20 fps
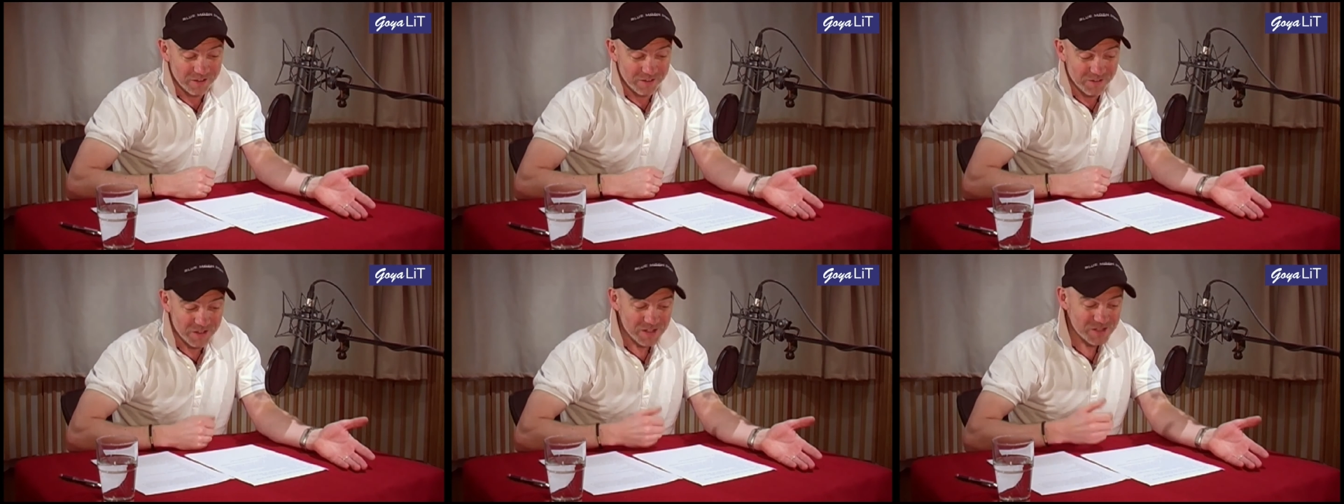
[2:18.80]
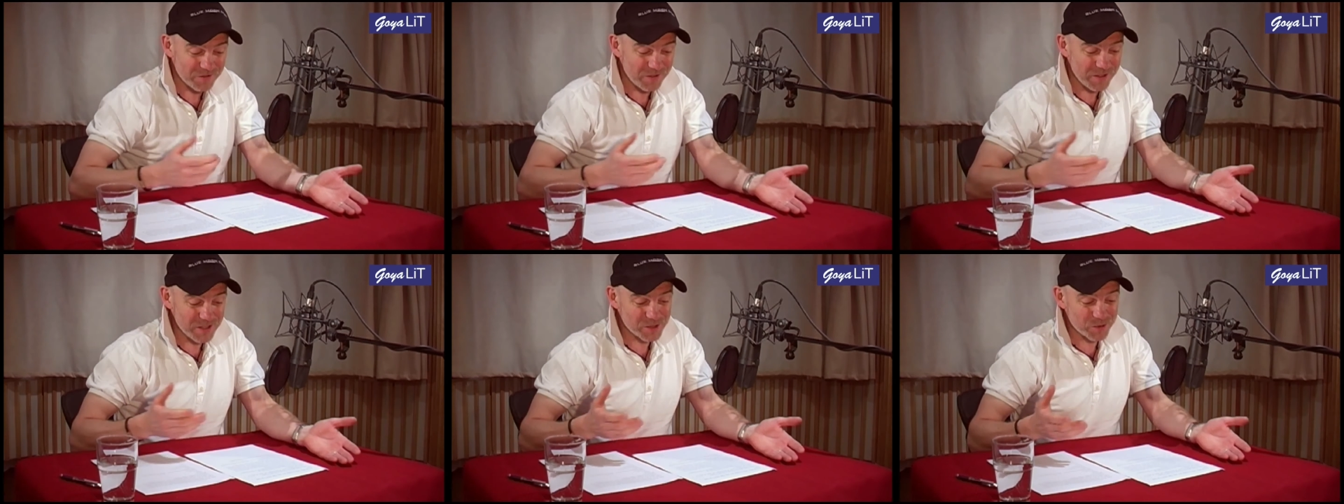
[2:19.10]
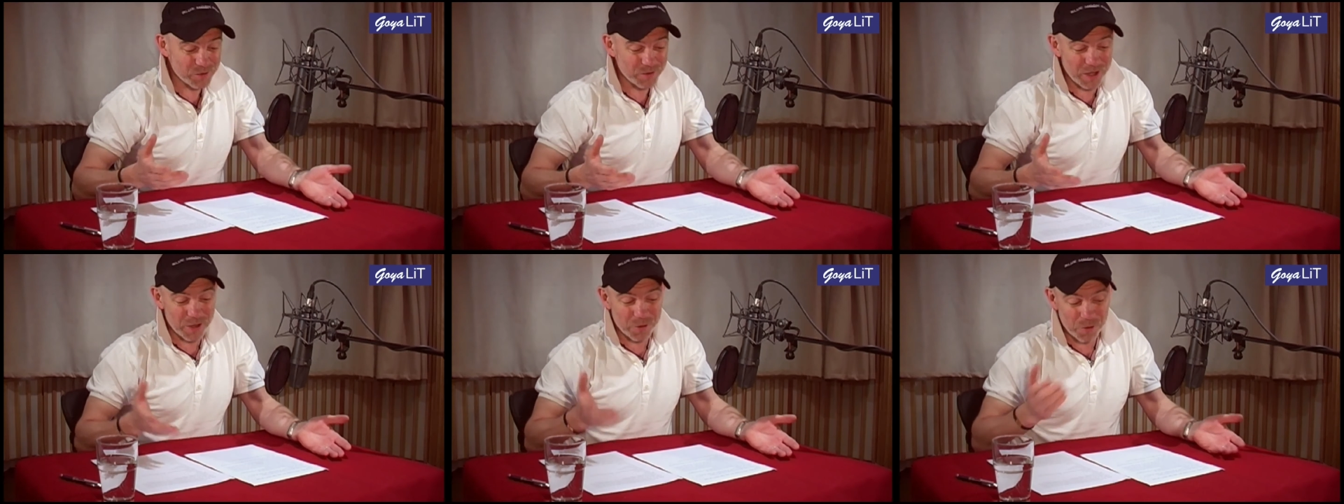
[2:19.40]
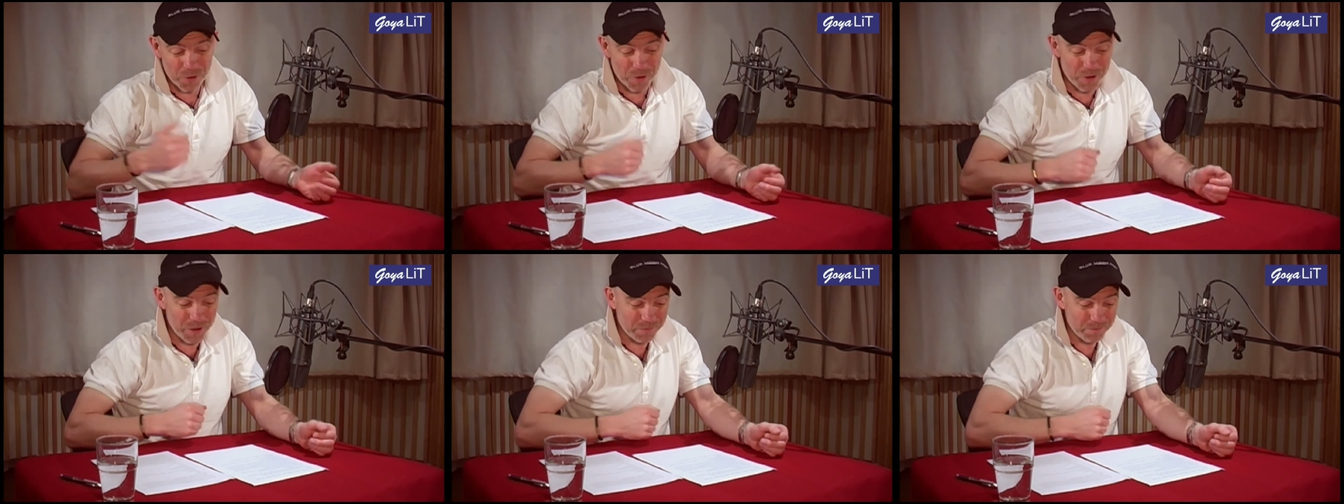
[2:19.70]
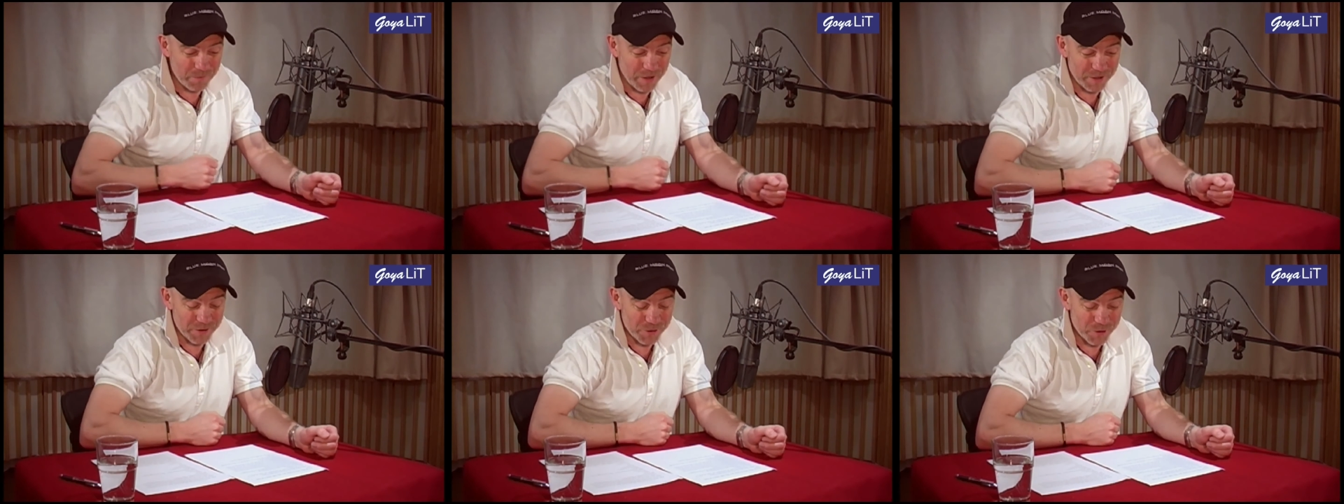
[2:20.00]
Was willst du denn
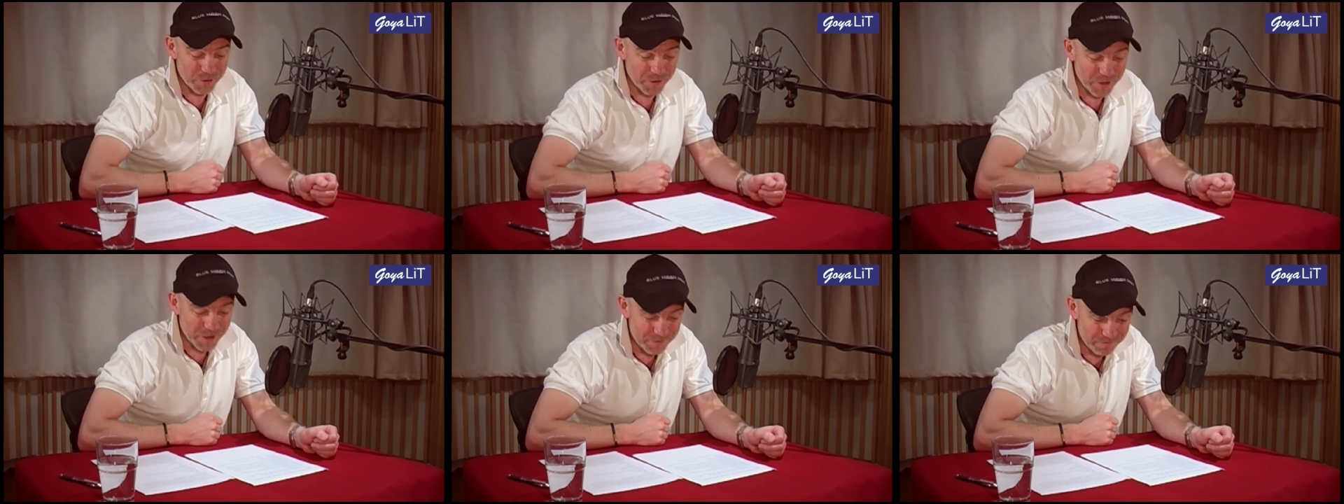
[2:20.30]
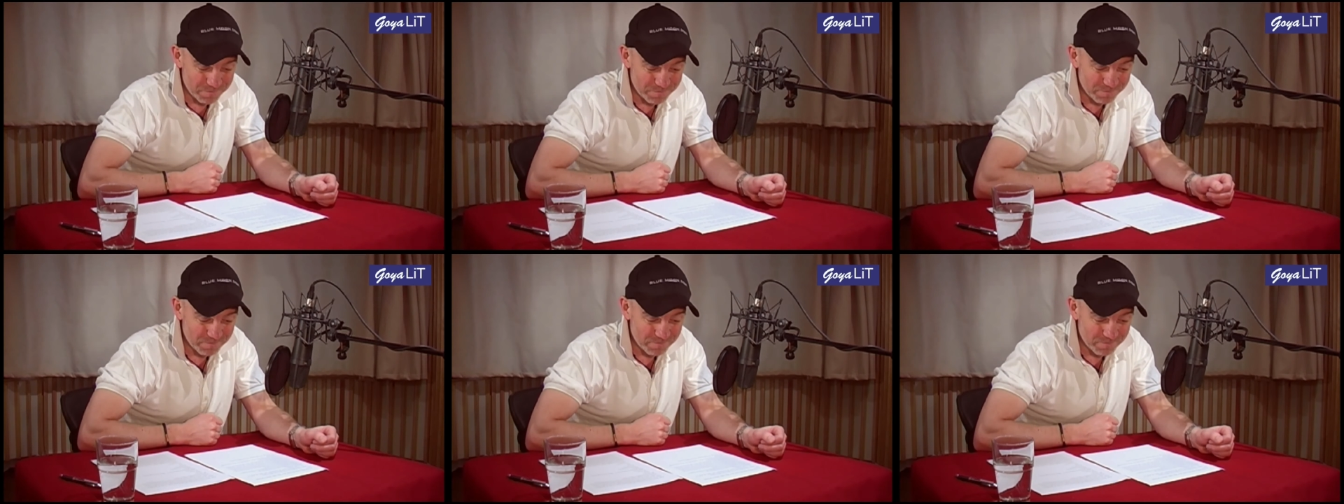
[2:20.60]
hören, mein Junge?